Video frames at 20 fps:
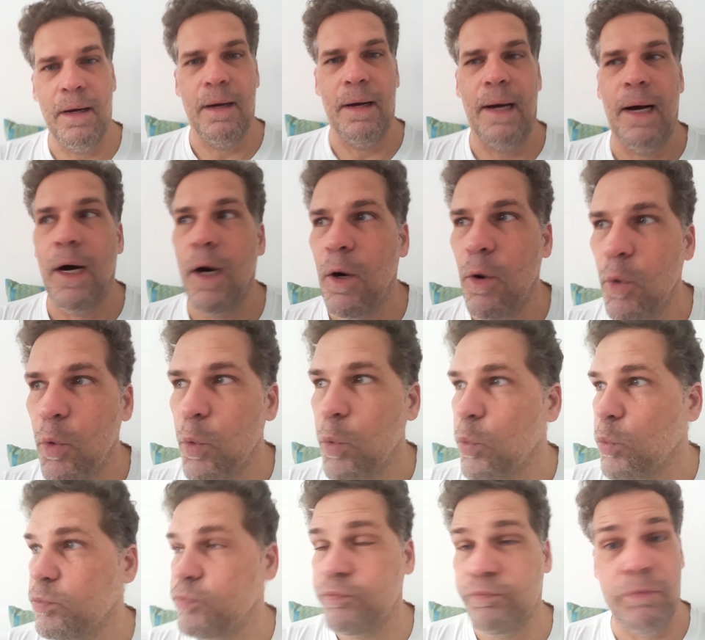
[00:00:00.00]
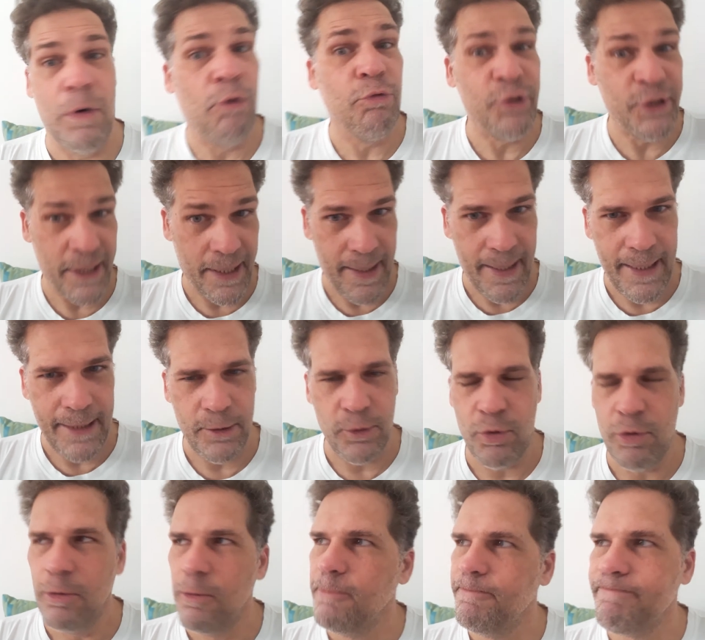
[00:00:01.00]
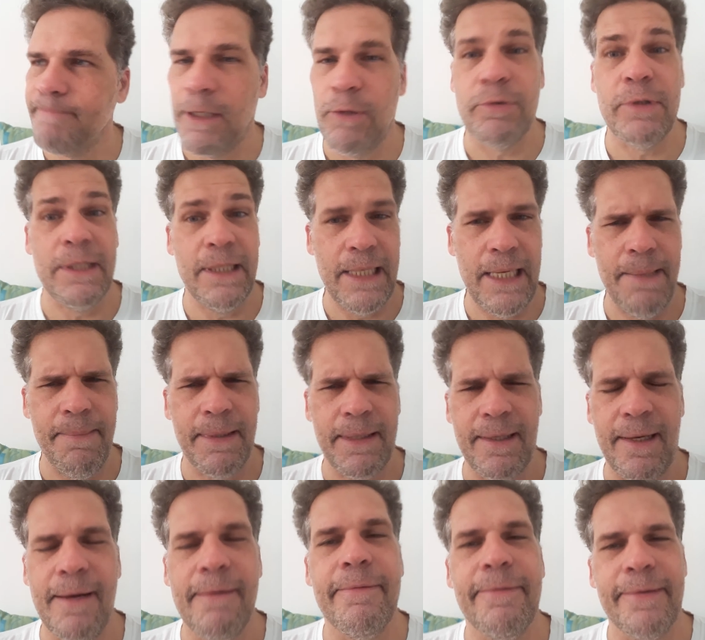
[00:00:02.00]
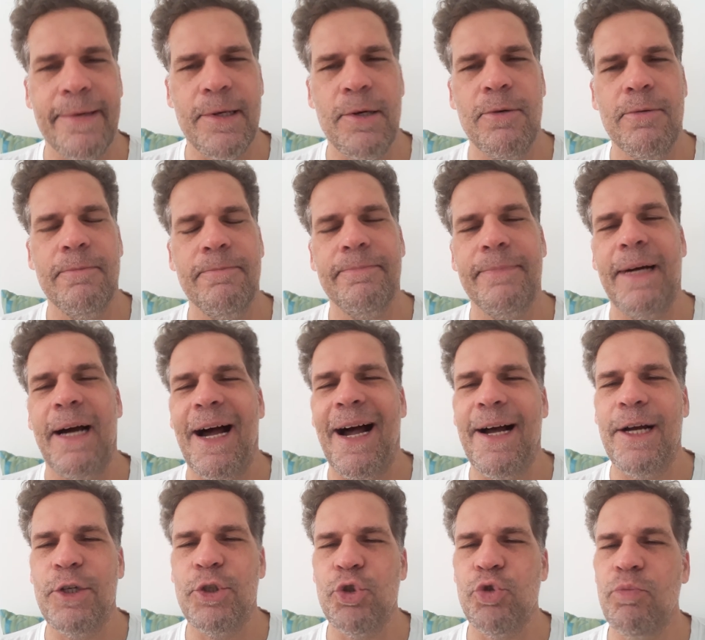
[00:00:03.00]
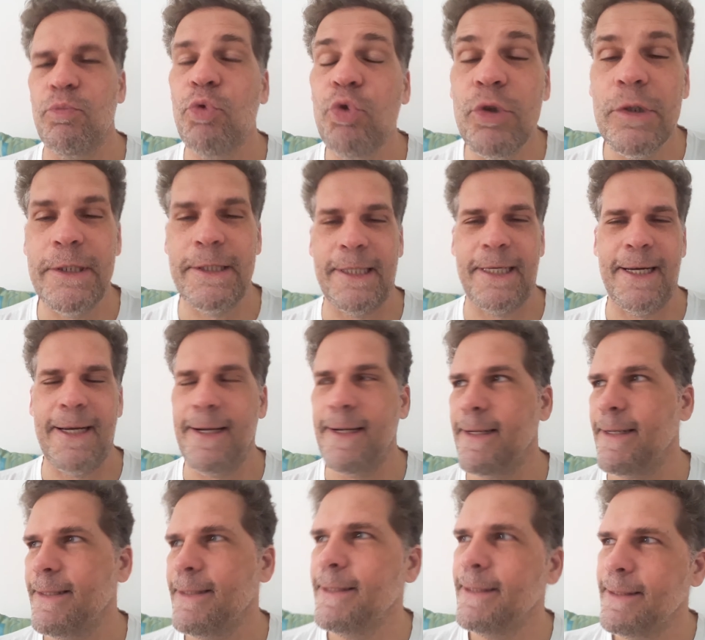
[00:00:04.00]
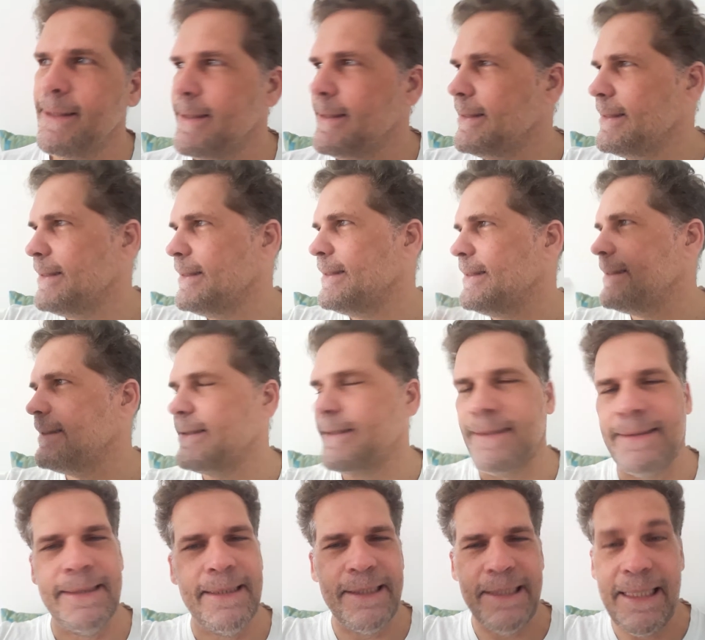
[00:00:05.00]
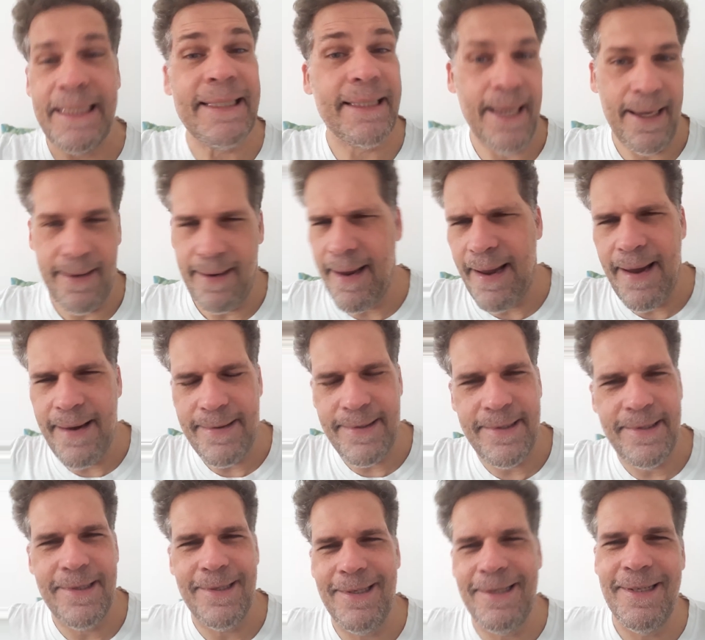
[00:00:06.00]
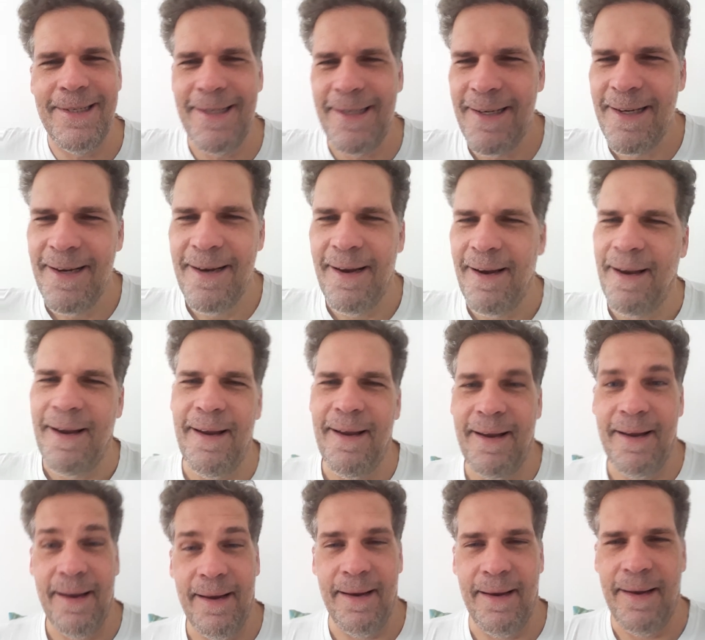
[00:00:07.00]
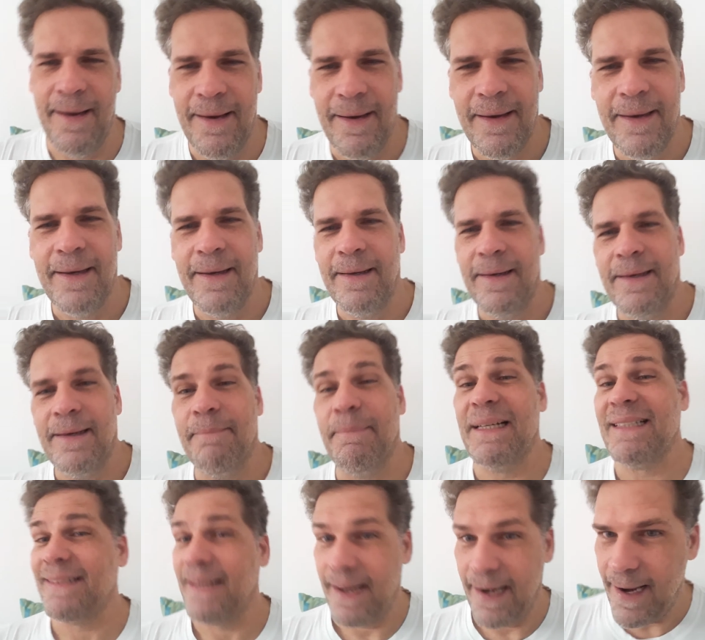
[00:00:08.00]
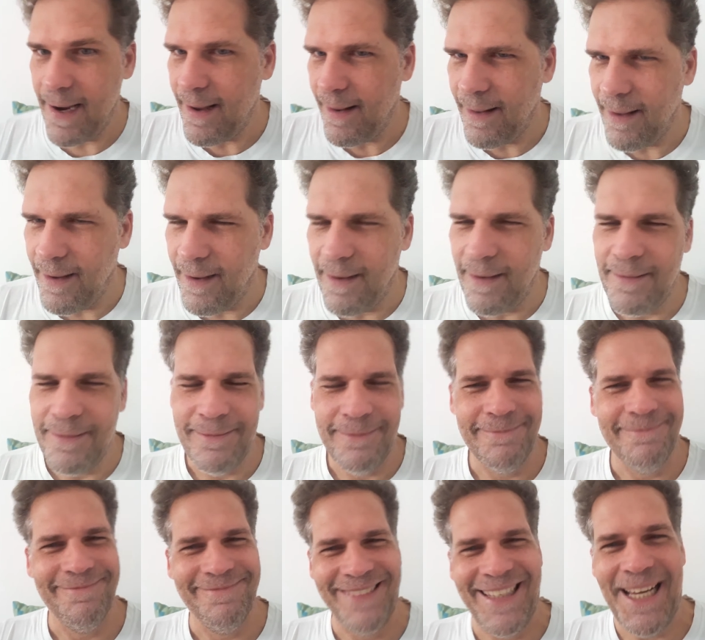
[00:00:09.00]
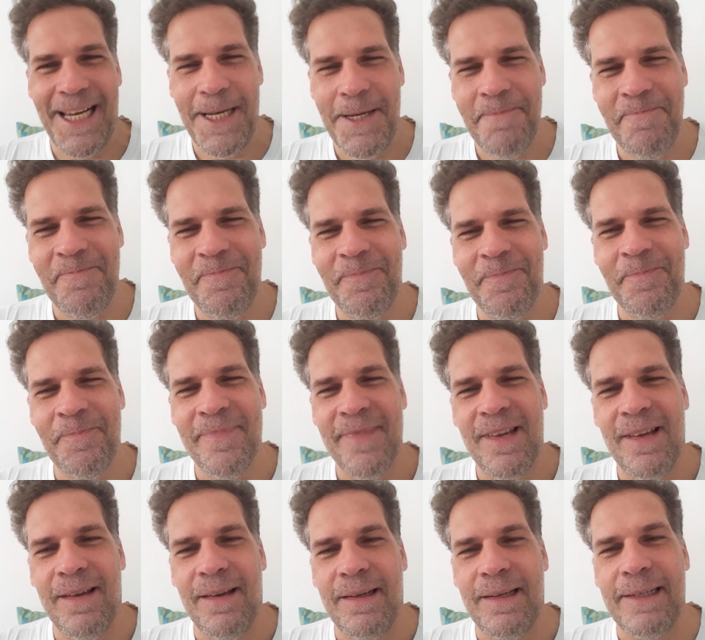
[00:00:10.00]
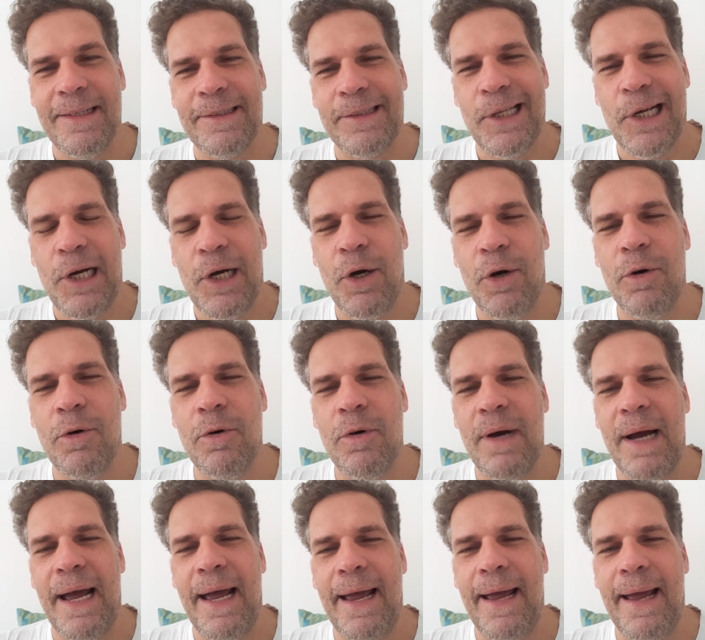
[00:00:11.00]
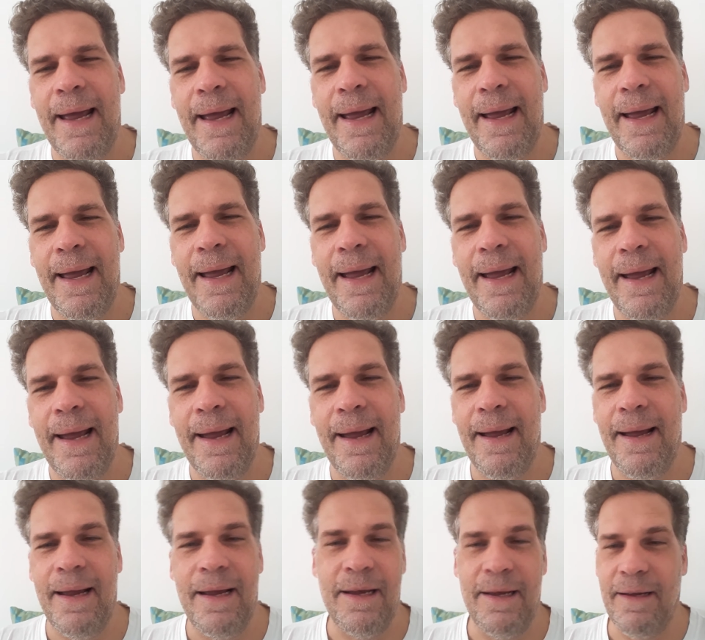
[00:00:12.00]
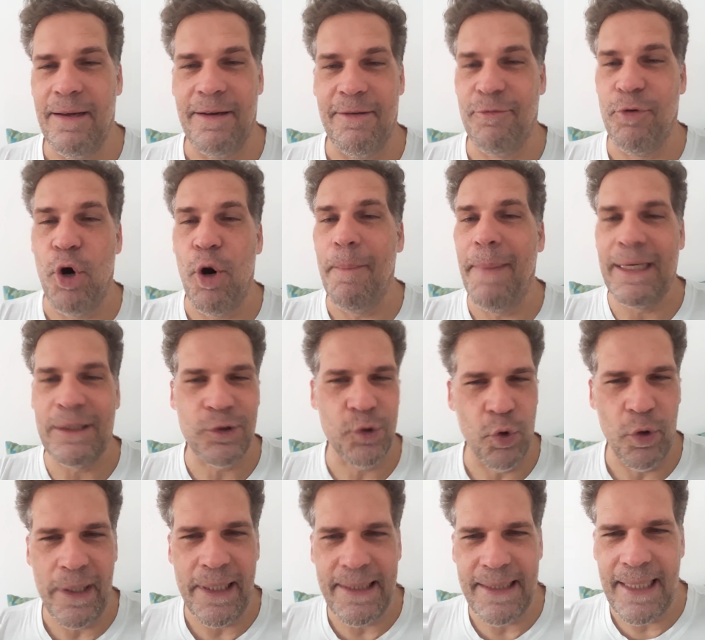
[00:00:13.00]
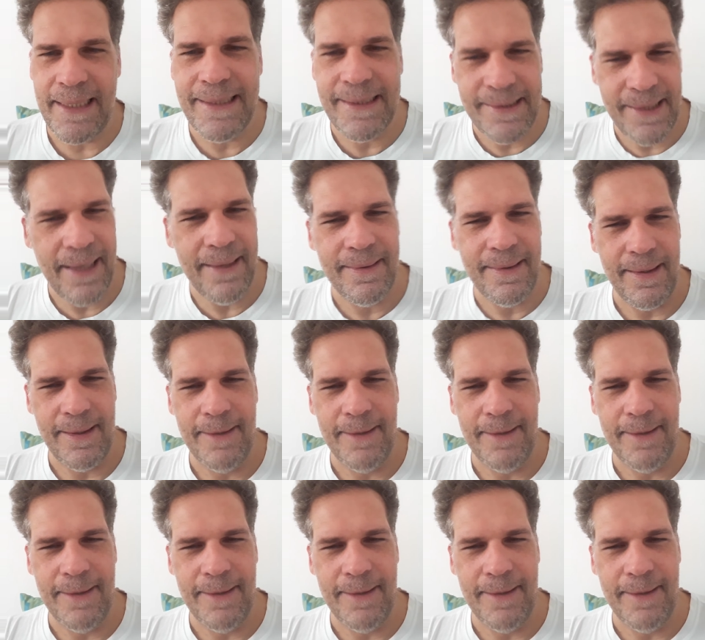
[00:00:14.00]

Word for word: ao, ao teatro, ao cinema, televisão, rádio, música, acho que deixei internet, é, passarela, né? Então, é, informações, etc.